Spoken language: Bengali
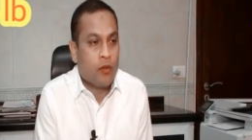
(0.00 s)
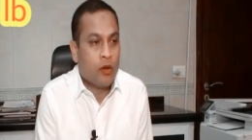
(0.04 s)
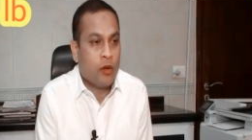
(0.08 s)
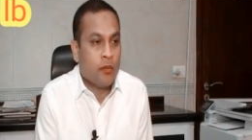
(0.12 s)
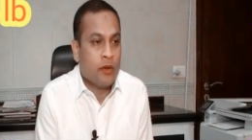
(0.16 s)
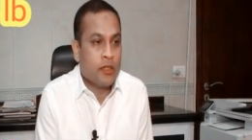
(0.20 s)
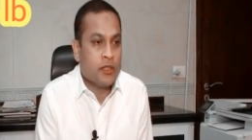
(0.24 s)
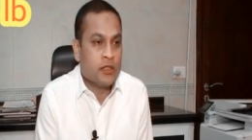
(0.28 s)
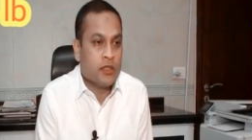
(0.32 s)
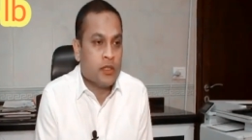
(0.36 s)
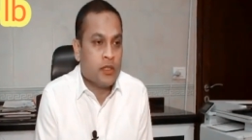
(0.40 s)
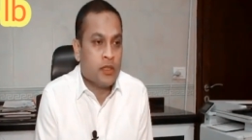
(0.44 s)

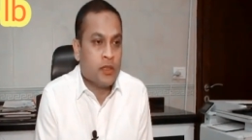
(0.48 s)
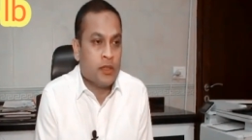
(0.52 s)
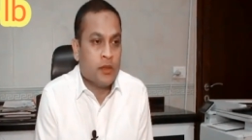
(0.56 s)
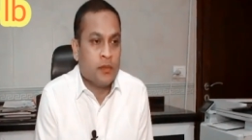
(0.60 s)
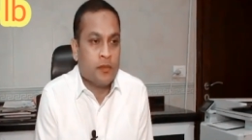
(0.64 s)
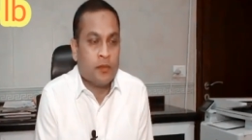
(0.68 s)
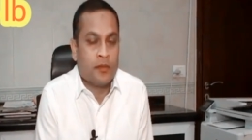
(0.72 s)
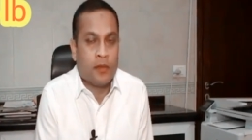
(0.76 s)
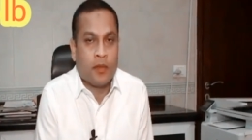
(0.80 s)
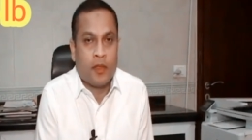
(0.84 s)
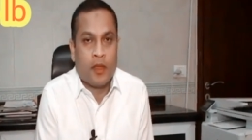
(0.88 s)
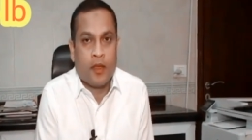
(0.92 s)
প্রবাসী
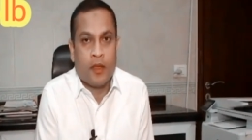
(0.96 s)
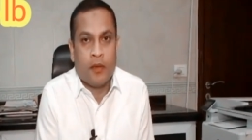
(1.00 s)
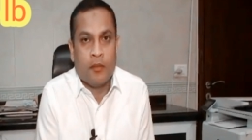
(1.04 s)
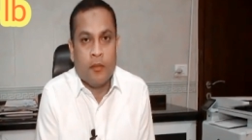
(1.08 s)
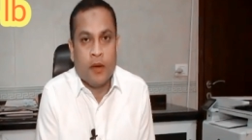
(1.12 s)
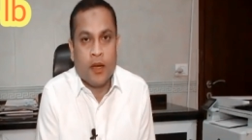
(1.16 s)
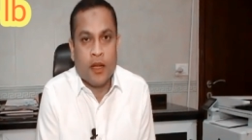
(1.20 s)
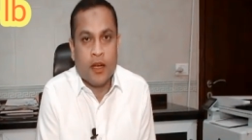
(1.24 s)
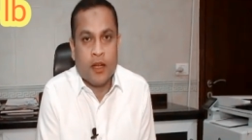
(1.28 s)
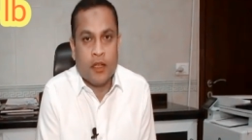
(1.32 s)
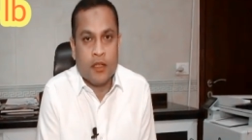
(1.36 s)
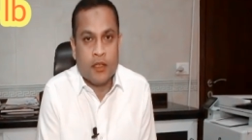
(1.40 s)

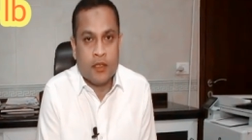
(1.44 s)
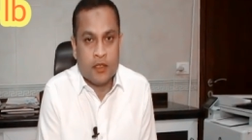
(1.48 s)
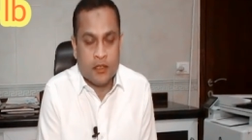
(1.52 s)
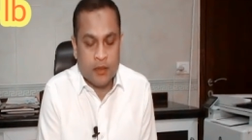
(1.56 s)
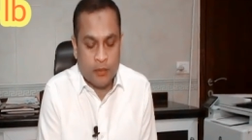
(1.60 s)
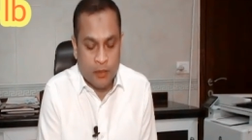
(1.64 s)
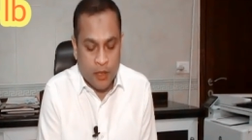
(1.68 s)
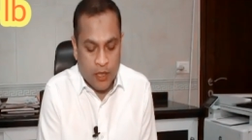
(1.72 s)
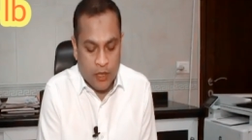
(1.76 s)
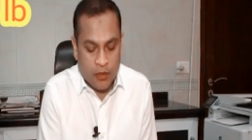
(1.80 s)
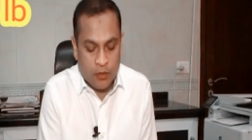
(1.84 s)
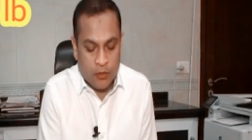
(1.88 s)

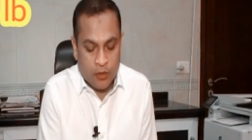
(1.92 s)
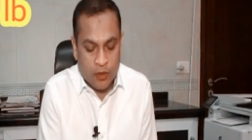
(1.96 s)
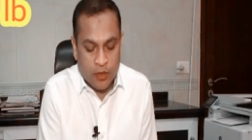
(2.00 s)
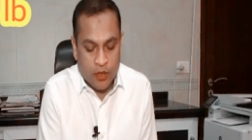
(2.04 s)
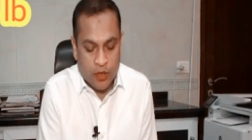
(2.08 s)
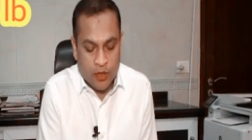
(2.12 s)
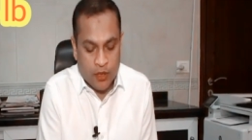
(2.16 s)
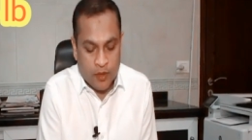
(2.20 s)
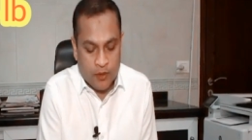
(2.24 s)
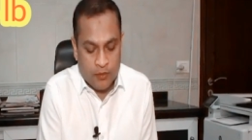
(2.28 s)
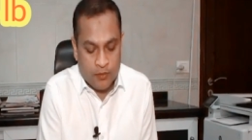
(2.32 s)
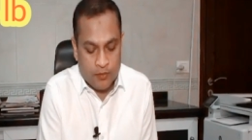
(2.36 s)
বাংলাদেশি ভাই
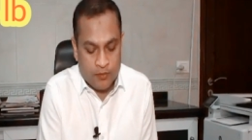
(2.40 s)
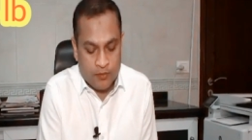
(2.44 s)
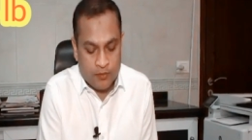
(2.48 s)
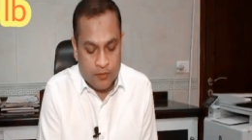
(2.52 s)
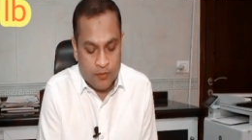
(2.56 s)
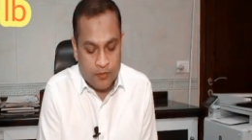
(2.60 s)
বোনেরা